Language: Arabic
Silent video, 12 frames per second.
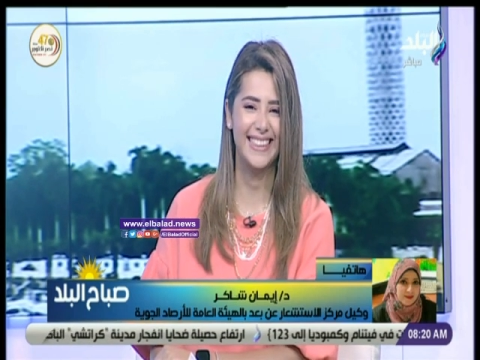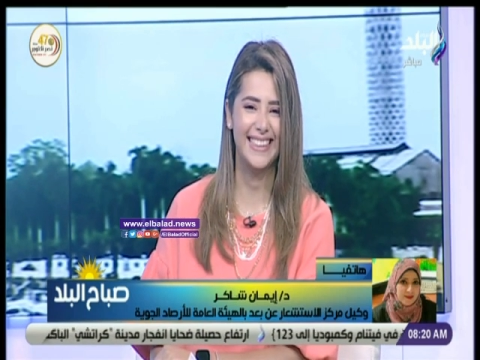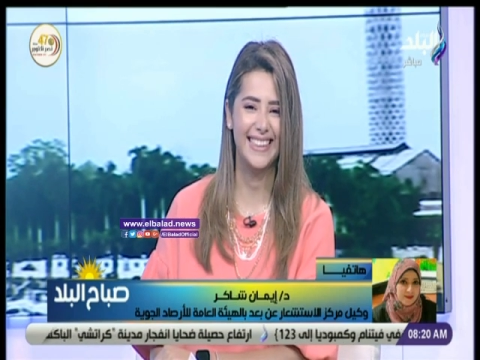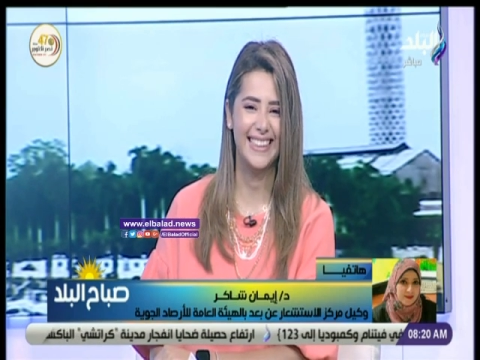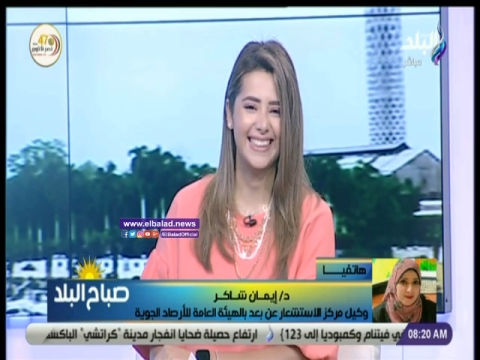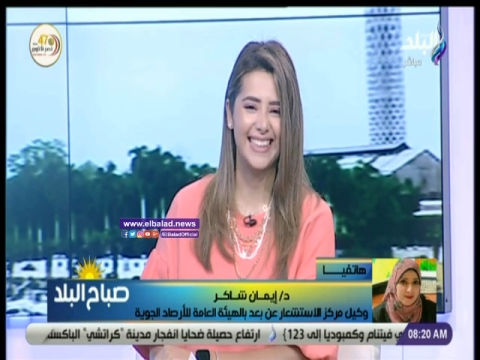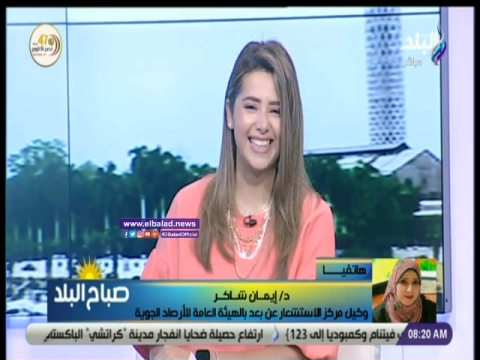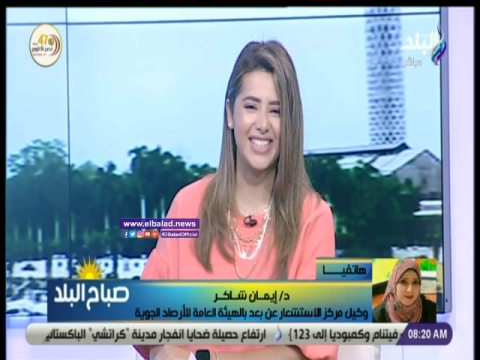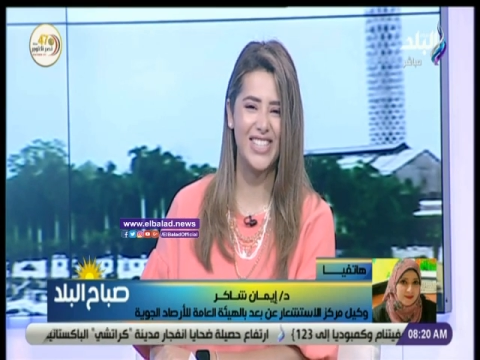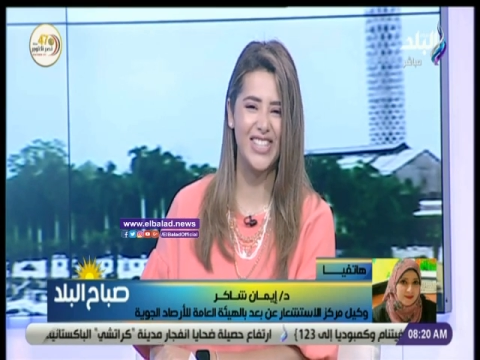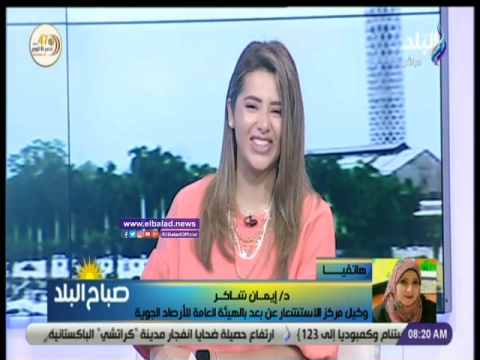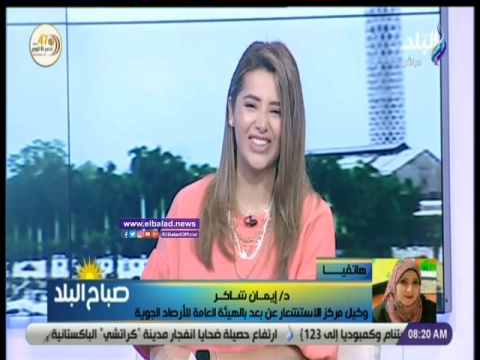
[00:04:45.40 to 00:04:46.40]
ان شاء الله
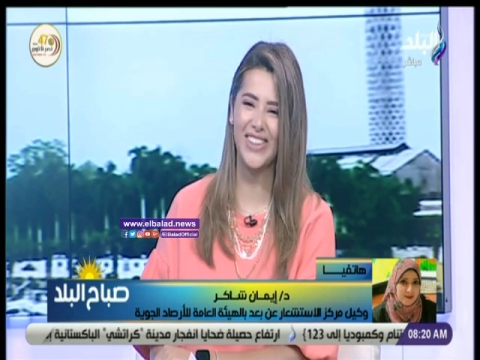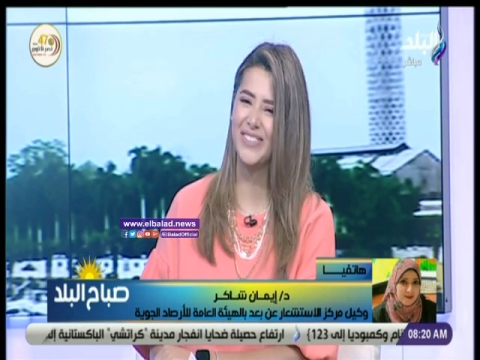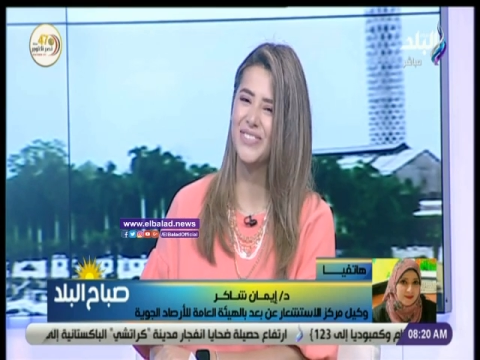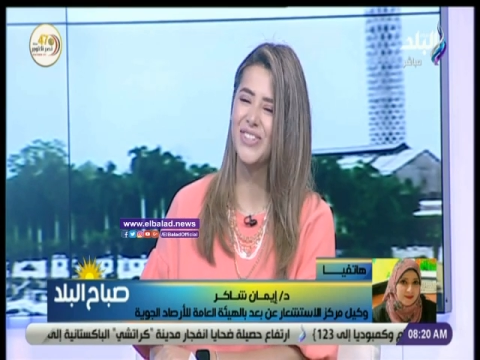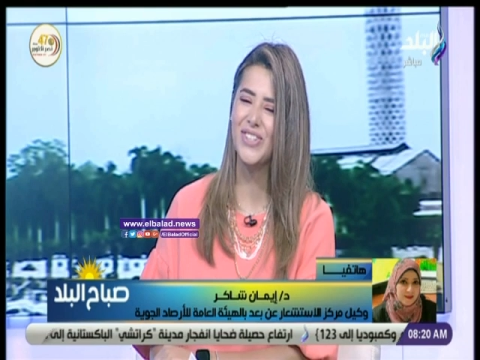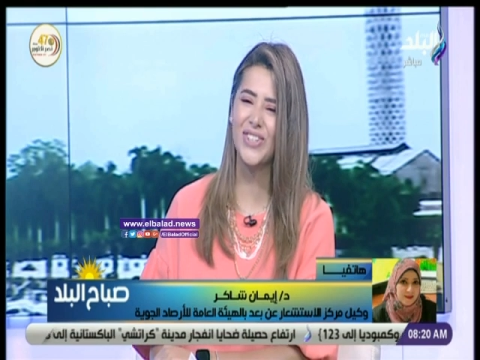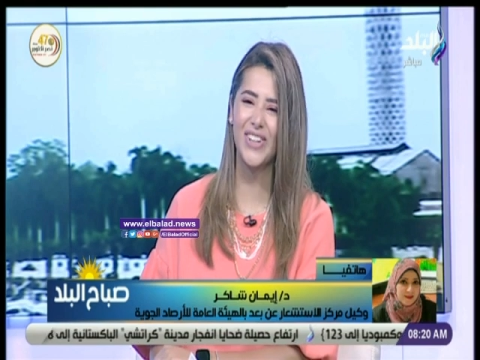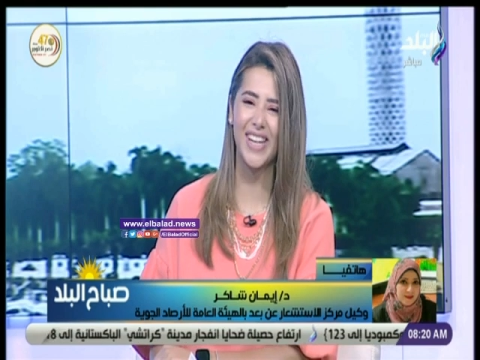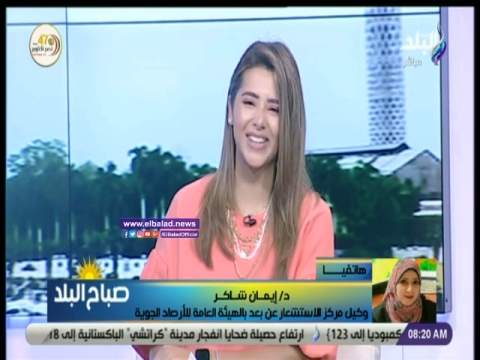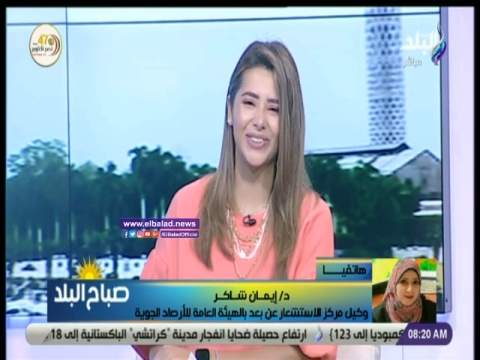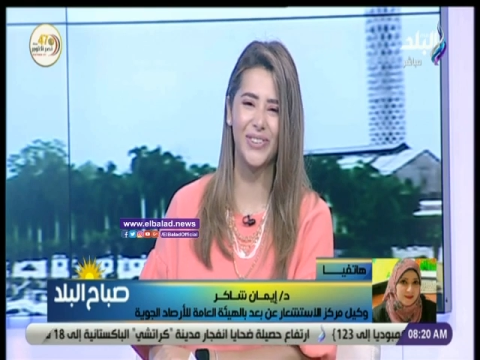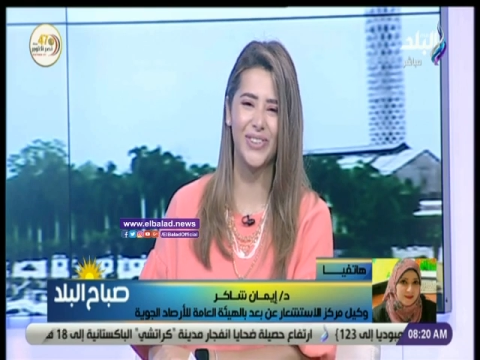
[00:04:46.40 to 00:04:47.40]
ان شاء الله
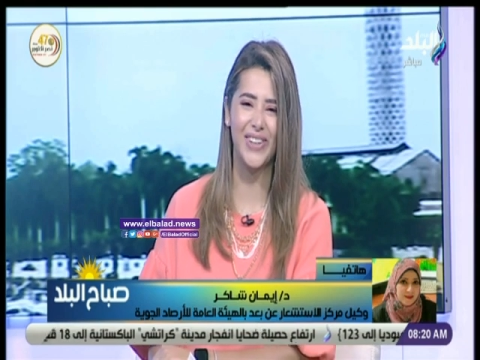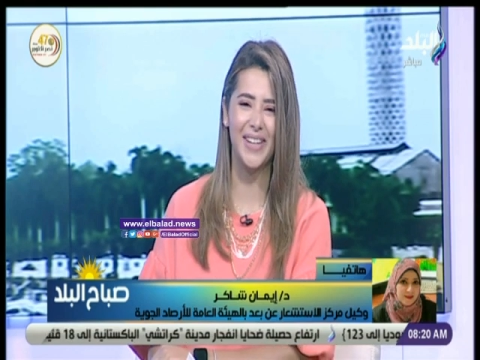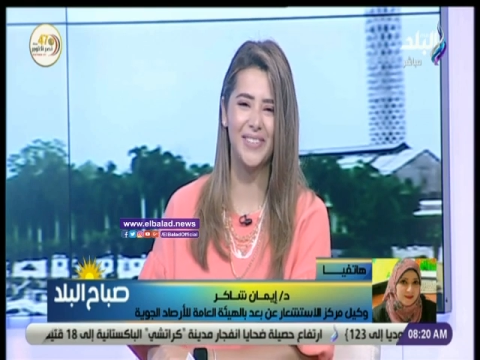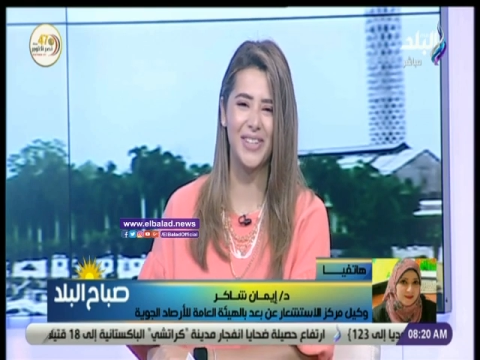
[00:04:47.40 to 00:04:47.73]
بنشكرك دكتوره